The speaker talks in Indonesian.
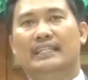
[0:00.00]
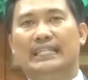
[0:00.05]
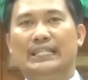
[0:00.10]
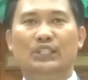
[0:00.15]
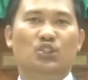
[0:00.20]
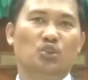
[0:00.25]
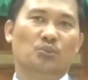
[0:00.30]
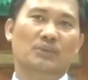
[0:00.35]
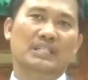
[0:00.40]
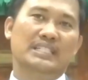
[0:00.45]

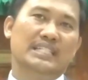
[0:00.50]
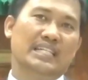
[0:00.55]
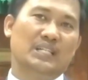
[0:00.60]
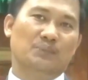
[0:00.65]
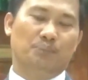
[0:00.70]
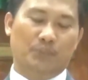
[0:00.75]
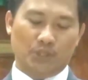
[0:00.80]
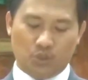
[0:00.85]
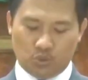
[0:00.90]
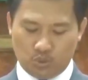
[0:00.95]
Itu
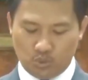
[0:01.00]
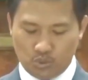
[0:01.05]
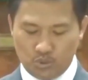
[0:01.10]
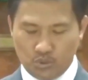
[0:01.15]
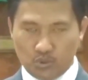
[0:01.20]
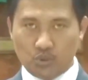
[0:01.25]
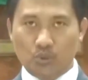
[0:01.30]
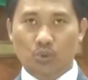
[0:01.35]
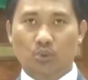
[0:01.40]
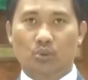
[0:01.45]
menjadi
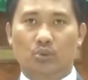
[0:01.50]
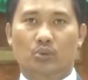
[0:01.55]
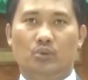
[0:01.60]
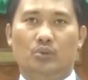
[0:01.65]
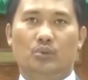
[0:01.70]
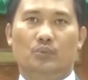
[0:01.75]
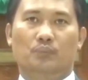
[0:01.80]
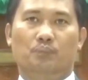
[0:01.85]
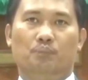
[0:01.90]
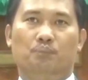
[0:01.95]
petunjuk
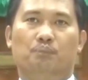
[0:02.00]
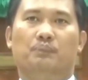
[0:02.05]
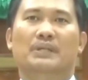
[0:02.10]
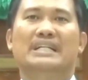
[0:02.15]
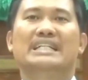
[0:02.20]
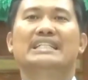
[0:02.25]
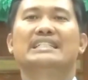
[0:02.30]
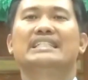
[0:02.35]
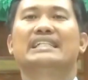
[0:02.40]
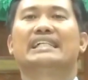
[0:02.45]

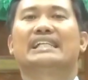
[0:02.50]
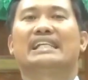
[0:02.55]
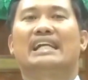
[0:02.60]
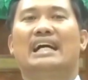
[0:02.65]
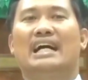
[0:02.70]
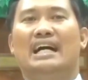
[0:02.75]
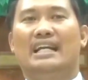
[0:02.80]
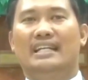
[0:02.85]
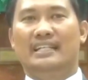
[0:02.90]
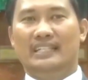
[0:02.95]

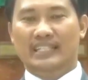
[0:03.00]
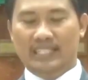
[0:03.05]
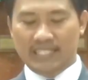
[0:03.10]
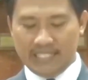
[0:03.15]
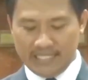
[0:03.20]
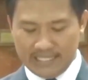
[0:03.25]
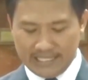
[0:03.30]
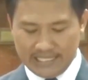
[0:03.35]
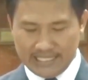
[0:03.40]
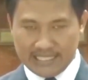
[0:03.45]
penyerahan
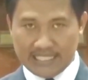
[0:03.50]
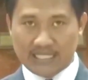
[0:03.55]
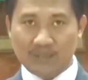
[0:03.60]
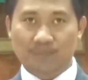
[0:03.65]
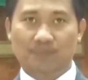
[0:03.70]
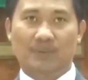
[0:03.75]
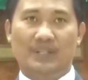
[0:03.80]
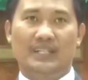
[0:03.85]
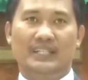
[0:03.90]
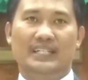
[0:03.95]
diri
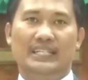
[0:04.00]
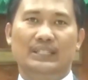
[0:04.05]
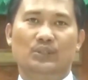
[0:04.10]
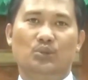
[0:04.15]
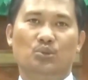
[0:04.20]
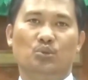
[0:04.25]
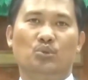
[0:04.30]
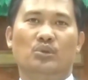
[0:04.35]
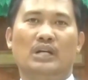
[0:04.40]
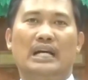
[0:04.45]
kepada
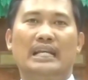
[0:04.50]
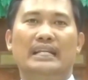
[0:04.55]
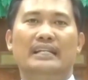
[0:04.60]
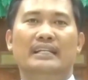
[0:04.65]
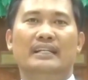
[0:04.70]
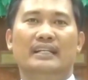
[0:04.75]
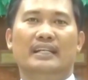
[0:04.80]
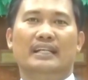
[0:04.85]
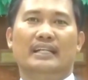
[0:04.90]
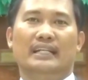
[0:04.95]

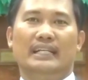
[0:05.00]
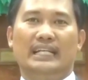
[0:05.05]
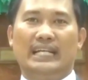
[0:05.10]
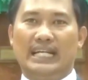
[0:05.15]
Tuhan.